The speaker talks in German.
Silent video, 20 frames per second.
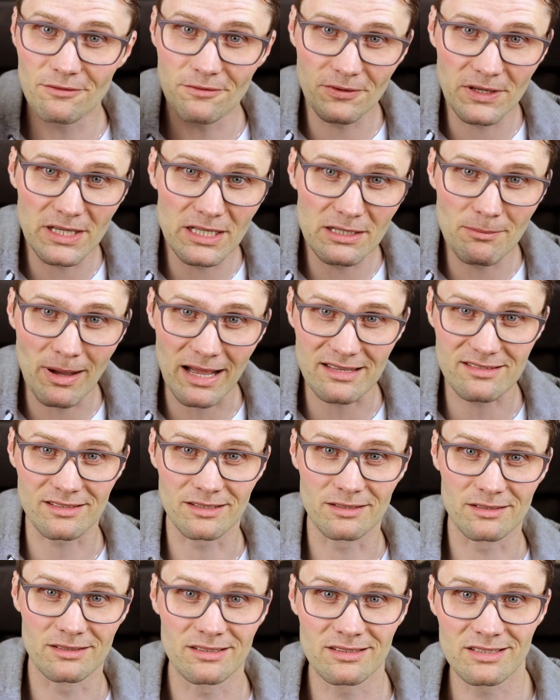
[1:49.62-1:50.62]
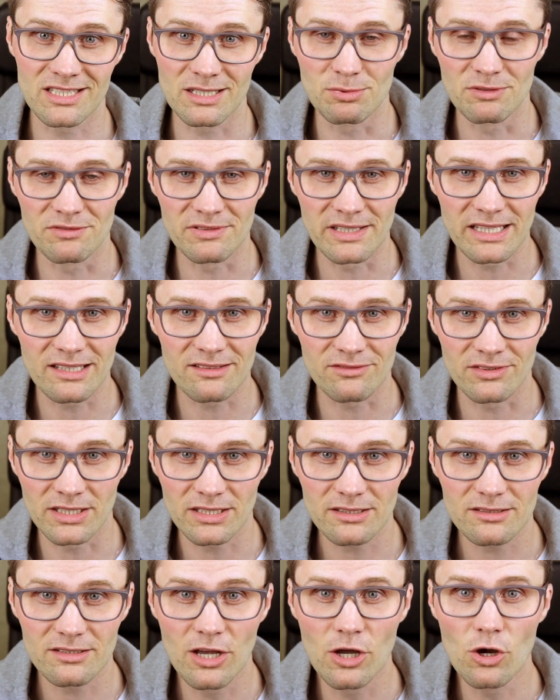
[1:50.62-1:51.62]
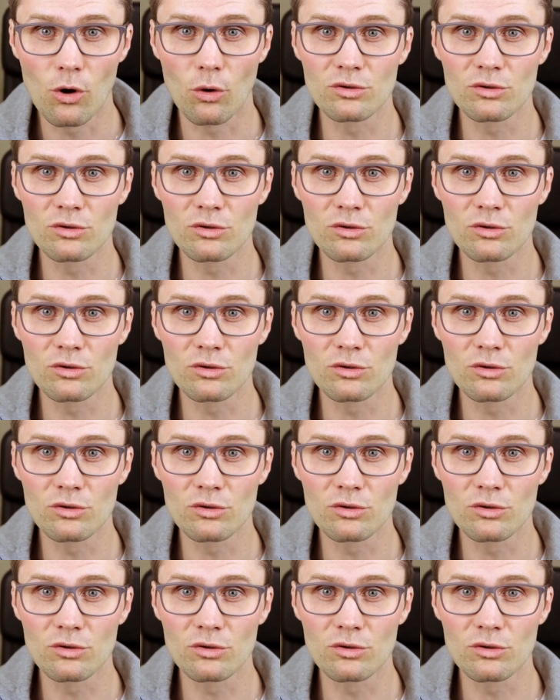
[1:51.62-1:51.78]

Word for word: viel Masse, die bewegt wird